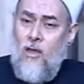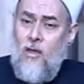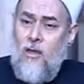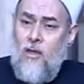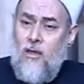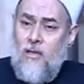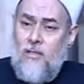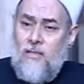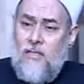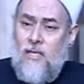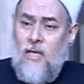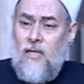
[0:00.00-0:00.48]

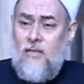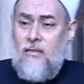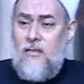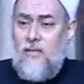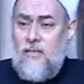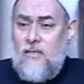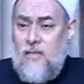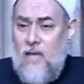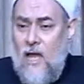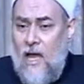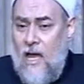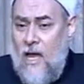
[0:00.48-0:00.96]
ست
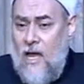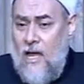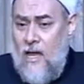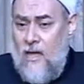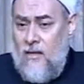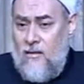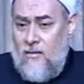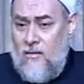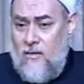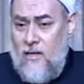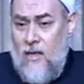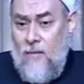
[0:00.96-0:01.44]

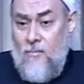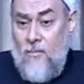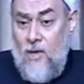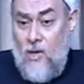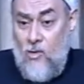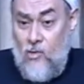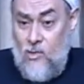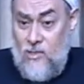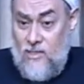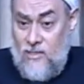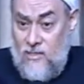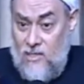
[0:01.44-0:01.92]
ساعات لما
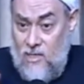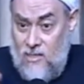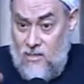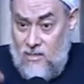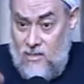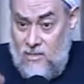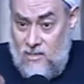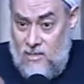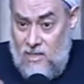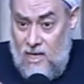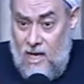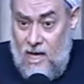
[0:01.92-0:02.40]
يقول
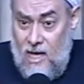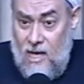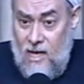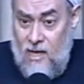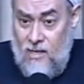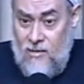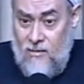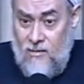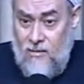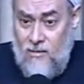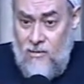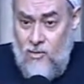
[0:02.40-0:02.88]
ست
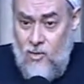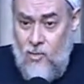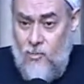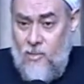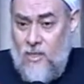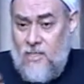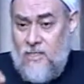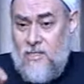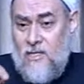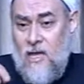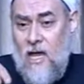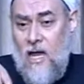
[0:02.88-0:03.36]
ساعات
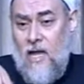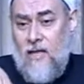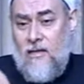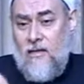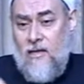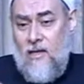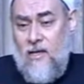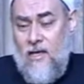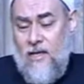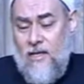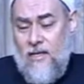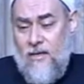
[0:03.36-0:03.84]
يبقى
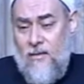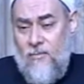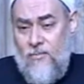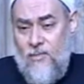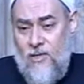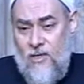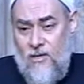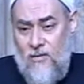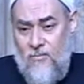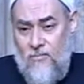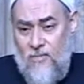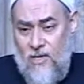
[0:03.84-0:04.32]
الساعات اللي احنا
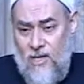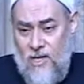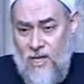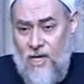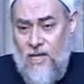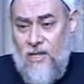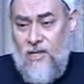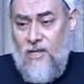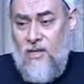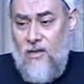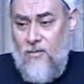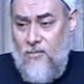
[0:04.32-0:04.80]

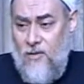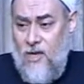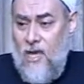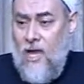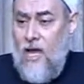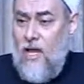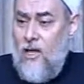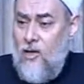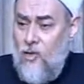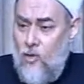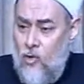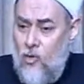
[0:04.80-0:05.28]
بنعد
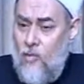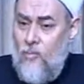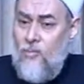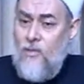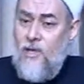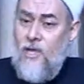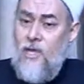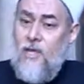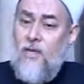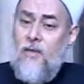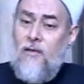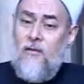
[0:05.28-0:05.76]
بيها
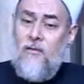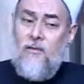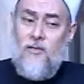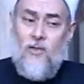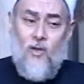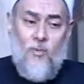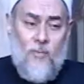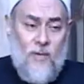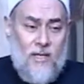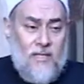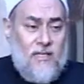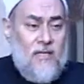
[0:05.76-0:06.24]
اليوم دي
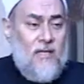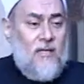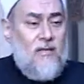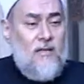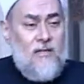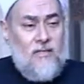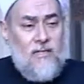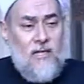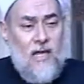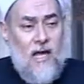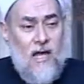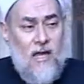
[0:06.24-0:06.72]
يبقى
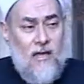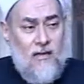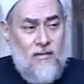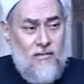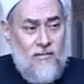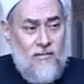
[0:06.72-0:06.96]
ست ساعات